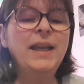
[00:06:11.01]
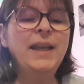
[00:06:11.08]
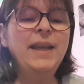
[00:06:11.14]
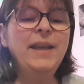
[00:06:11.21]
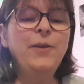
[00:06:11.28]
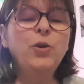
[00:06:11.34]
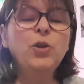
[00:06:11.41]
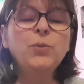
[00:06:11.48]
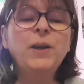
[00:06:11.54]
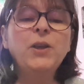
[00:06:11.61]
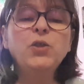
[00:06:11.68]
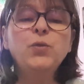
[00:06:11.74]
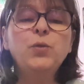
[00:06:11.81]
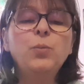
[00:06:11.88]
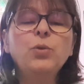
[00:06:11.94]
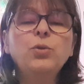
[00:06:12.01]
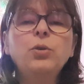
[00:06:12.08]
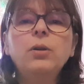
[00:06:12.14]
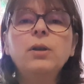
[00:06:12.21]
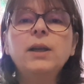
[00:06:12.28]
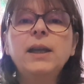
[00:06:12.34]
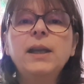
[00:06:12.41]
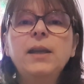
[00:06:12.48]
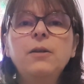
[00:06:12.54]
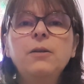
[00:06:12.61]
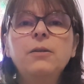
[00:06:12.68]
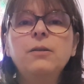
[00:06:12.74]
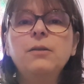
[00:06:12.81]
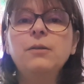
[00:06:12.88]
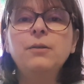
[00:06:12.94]
Et euh, bah, je vous le montrerai
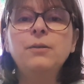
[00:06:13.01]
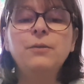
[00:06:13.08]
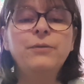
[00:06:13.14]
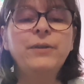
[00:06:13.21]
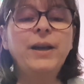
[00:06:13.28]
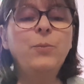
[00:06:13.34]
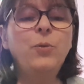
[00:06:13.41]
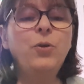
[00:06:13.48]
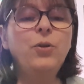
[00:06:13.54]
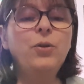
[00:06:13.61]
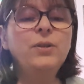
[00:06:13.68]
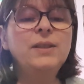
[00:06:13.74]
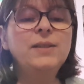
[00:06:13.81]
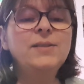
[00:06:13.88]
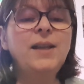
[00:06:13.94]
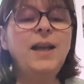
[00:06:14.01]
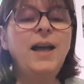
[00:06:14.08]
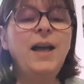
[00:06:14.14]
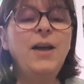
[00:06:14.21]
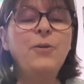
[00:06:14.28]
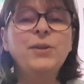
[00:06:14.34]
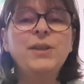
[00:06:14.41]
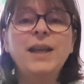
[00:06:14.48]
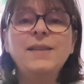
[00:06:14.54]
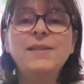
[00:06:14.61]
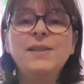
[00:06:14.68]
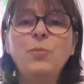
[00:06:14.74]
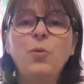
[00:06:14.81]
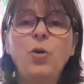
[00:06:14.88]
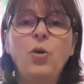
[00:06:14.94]
euh, vraiment quand il sera euh,
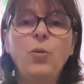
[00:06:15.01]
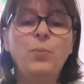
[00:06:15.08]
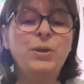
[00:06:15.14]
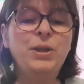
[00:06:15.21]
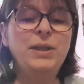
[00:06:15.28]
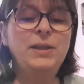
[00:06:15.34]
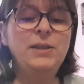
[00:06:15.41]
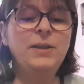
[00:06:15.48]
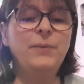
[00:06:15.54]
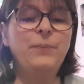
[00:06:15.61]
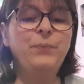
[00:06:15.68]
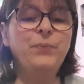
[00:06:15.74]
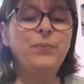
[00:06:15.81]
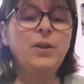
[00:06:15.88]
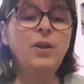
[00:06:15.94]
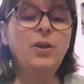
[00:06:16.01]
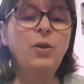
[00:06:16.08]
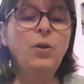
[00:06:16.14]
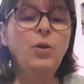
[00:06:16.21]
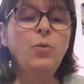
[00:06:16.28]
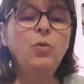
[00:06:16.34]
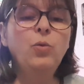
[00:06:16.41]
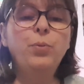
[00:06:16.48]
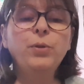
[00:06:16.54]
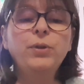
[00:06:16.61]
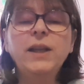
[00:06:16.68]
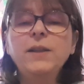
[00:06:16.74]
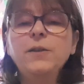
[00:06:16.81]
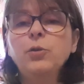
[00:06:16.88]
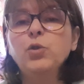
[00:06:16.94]
quasiment rempli. Ou
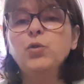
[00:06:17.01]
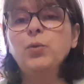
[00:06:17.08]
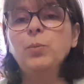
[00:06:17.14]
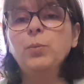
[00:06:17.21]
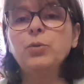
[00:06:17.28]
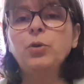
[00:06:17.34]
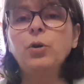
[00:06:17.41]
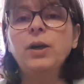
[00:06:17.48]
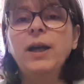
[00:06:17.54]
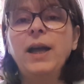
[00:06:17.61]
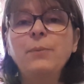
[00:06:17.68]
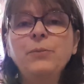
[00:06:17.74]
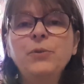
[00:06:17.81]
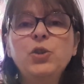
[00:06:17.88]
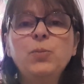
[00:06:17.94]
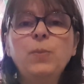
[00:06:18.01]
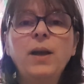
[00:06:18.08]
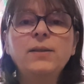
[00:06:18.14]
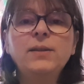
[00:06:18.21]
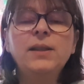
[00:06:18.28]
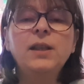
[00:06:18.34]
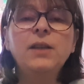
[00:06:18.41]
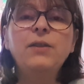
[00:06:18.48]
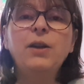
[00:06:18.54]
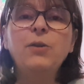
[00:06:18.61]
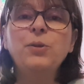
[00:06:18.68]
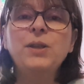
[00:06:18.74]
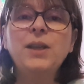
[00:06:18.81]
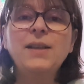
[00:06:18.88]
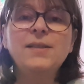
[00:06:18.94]
peut-être que je vous le montrerai à mi-chemin, c'est-à-dire vers
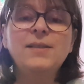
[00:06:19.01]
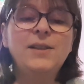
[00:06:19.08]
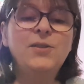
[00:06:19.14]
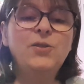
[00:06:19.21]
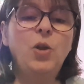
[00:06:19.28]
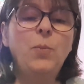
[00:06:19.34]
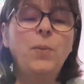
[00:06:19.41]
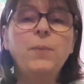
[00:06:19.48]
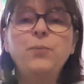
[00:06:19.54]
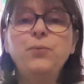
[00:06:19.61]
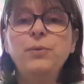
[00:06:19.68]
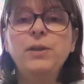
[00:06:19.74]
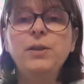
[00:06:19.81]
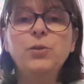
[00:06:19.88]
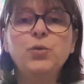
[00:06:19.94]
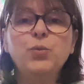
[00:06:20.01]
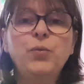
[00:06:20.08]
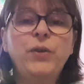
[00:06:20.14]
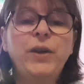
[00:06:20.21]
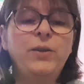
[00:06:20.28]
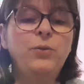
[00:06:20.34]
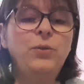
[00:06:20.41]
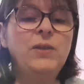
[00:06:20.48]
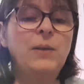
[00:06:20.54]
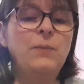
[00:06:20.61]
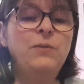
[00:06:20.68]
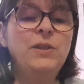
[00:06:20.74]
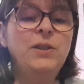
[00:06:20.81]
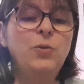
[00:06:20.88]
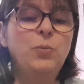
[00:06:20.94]
le 15 décembre. Et puis, je vous ferai une deuxième
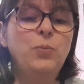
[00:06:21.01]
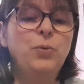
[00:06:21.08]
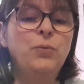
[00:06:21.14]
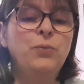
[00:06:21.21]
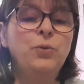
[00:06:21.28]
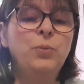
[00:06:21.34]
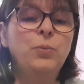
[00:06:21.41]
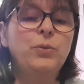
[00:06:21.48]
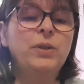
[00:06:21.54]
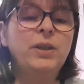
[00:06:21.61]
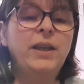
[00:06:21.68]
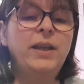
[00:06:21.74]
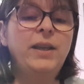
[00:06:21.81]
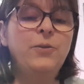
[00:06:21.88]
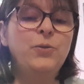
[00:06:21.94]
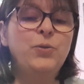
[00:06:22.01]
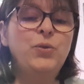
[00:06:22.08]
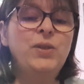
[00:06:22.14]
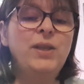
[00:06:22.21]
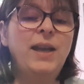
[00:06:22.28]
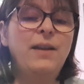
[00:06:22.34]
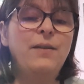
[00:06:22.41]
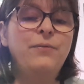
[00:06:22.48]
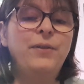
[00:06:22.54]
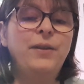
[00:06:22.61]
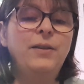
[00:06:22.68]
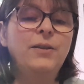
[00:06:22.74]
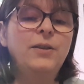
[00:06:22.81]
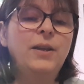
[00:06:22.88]
vidéo pour vous le montrer jusqu'à la fin.